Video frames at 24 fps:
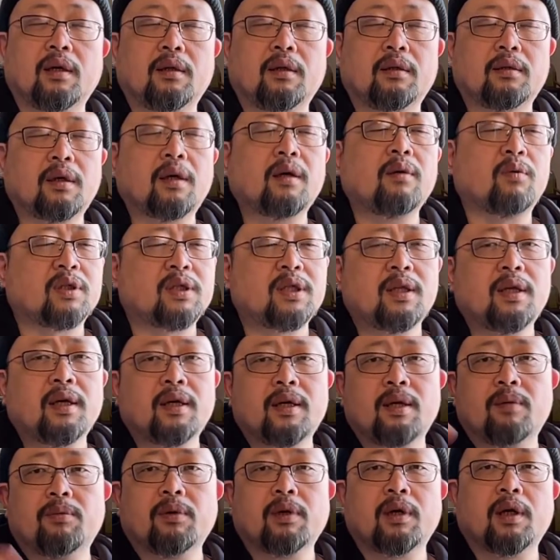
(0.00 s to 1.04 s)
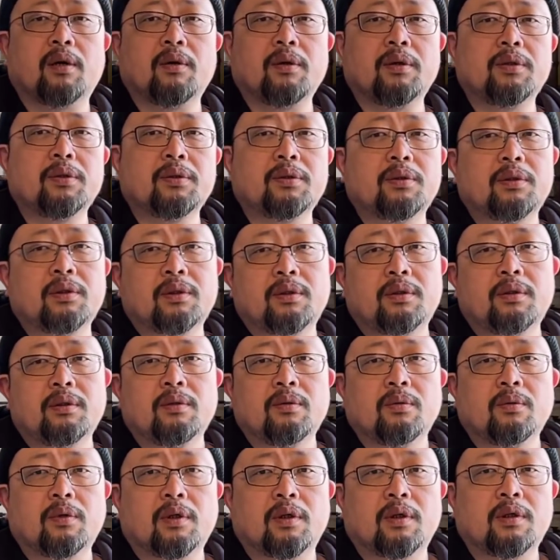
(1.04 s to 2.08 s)
当然我现在也不考虑，就是
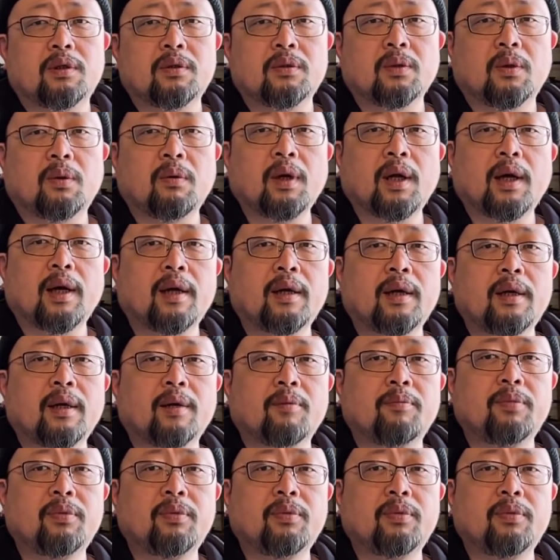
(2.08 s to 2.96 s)
我是从来啊